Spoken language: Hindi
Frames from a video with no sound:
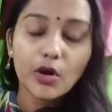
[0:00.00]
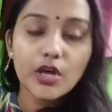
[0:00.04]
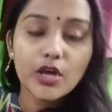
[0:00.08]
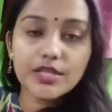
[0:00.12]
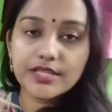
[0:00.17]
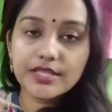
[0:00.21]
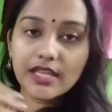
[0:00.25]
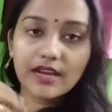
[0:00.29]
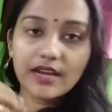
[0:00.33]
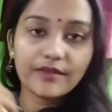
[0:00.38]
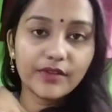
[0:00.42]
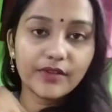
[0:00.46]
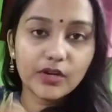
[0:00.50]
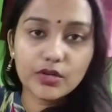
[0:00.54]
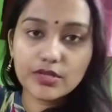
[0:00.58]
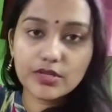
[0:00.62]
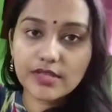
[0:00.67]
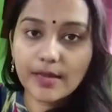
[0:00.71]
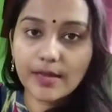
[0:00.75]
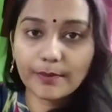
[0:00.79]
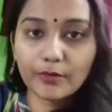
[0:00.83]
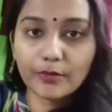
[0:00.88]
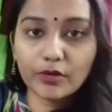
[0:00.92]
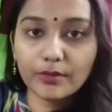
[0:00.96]
बहुत सारे
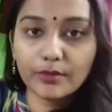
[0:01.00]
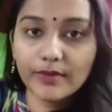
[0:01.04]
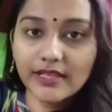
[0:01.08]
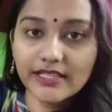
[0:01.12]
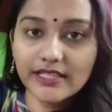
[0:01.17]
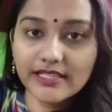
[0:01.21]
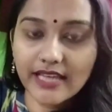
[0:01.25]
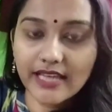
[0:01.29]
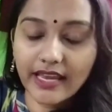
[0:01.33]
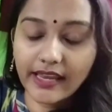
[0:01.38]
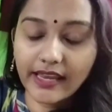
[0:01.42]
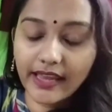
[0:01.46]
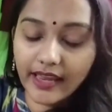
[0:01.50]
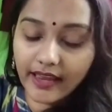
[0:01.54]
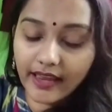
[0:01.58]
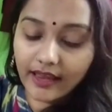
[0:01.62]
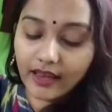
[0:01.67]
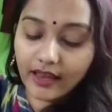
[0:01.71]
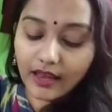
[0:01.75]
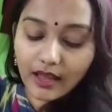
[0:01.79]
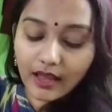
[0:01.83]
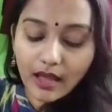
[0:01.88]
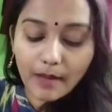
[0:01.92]
वीडियोस आपको मिल जाएंगे